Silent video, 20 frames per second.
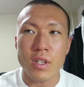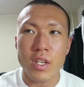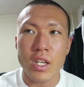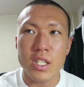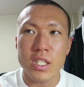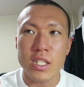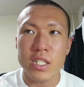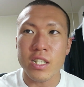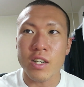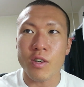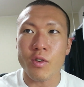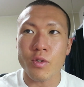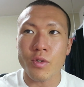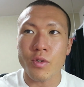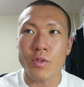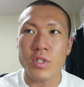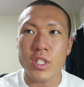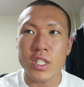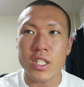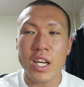エッチなこ
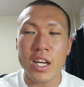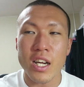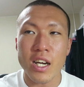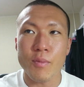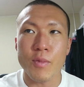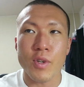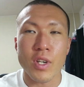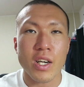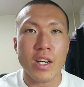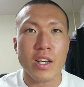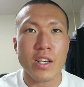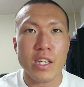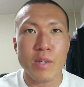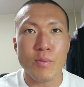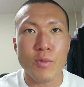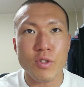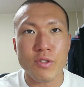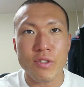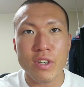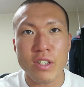と自体がもうなんか
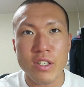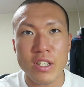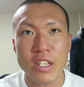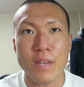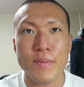気持ち悪い